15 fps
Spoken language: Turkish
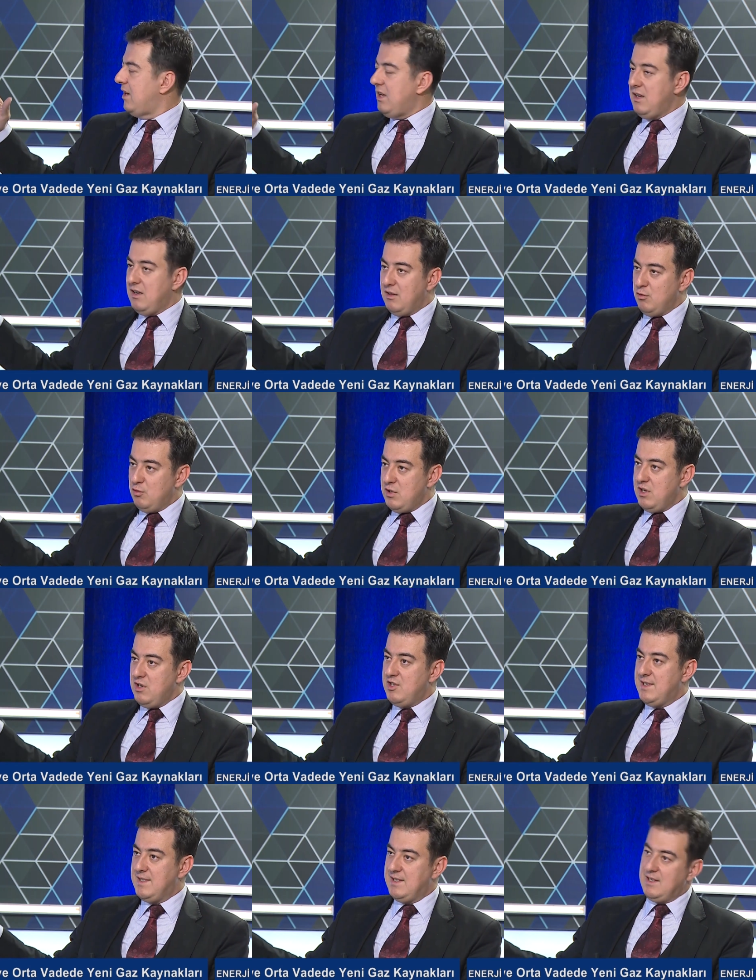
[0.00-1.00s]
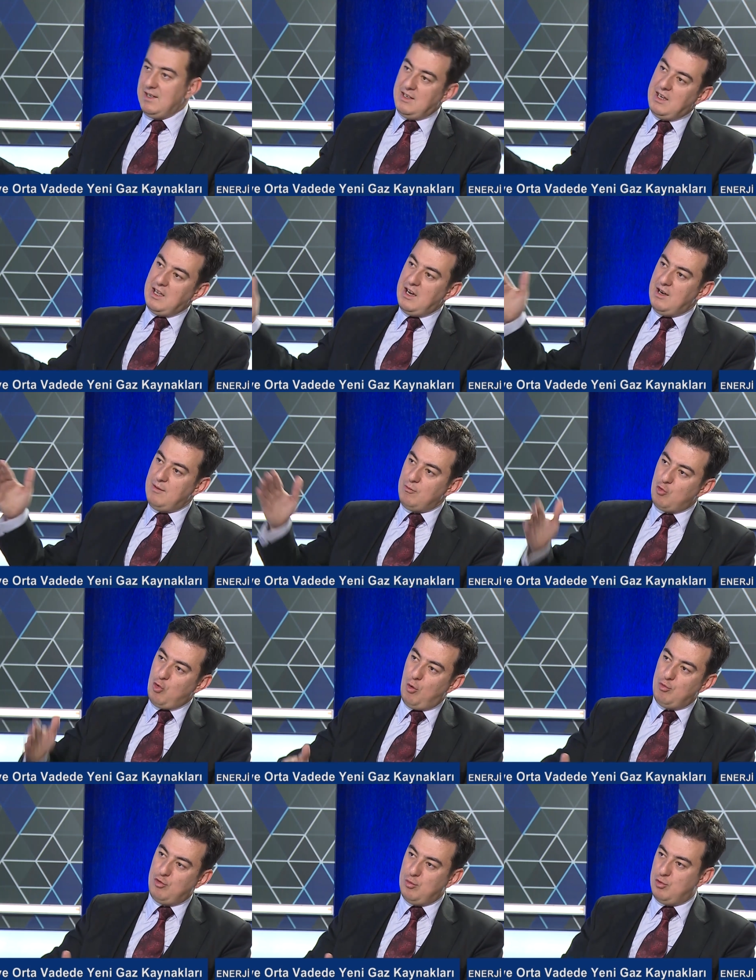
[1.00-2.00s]
hani İran'ın üzerini çizdik. Gelelim
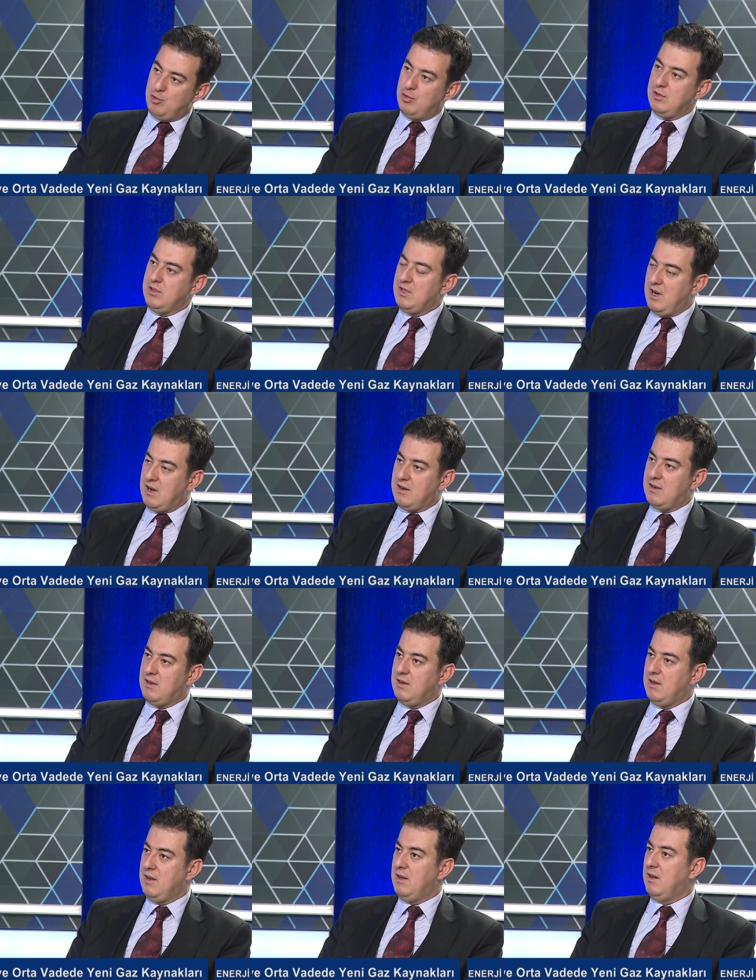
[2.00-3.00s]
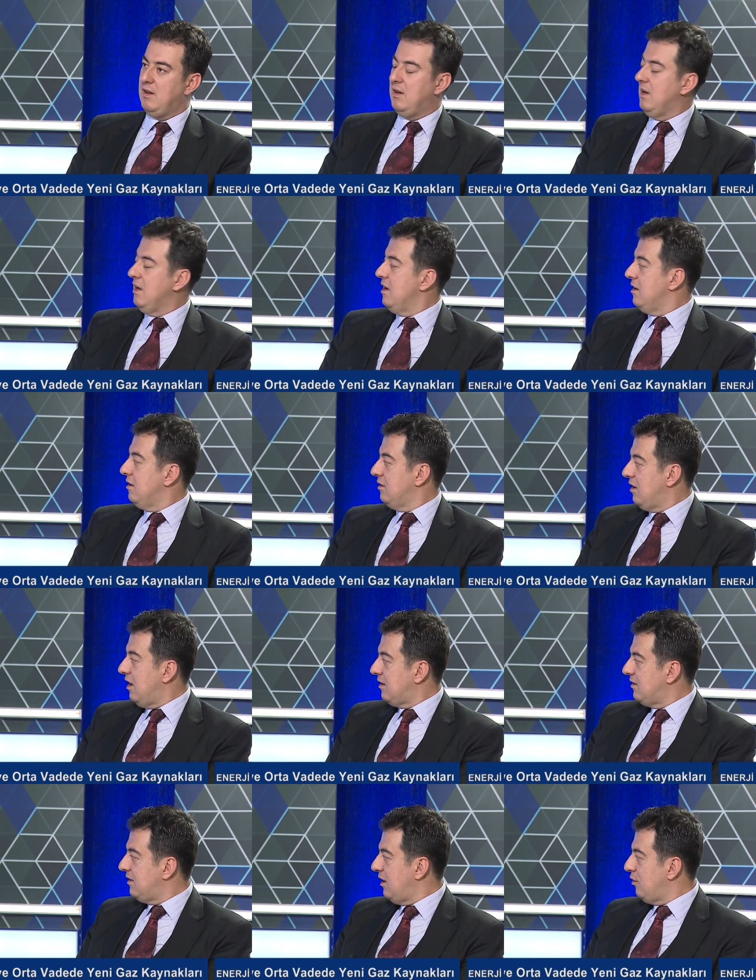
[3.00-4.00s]
komşumuz Irak. Ee,
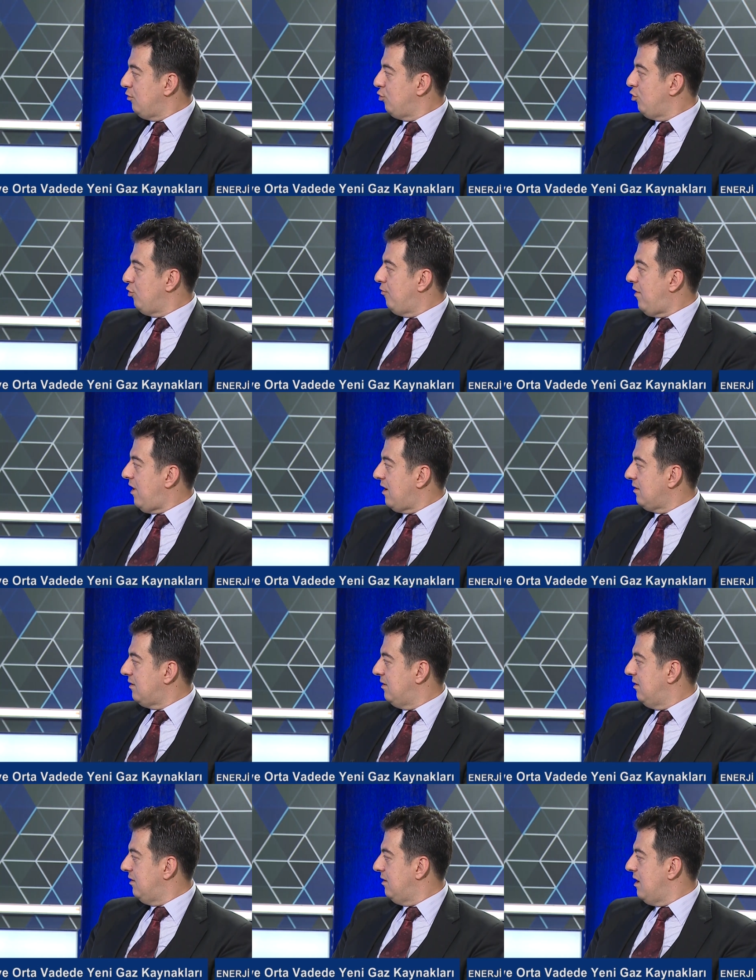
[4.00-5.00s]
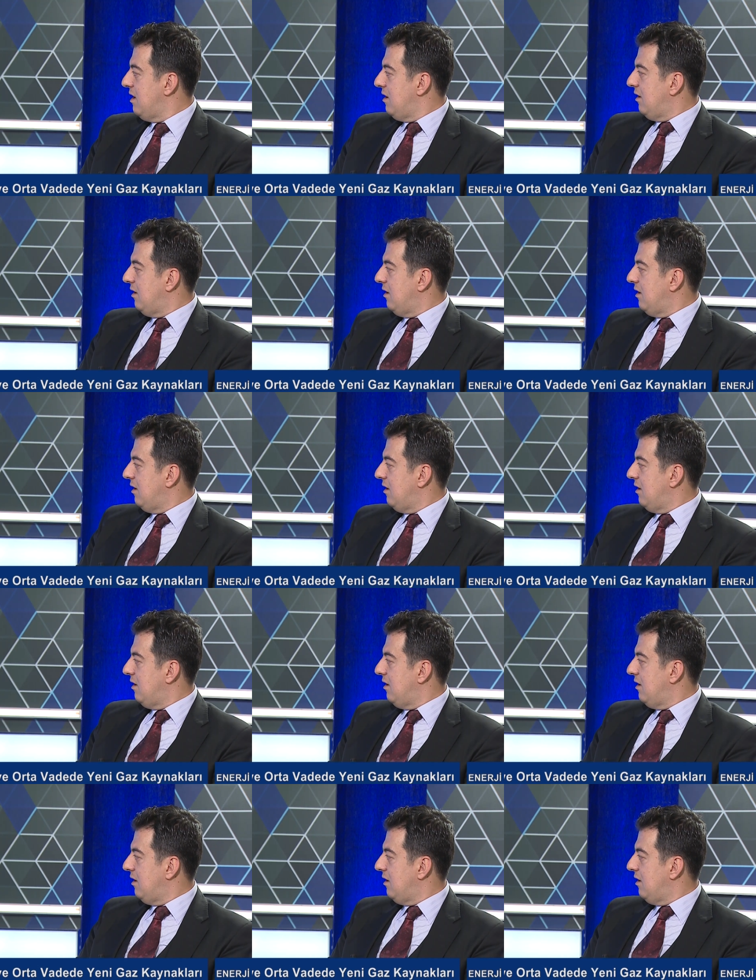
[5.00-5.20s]
Irak'ta durum farklı.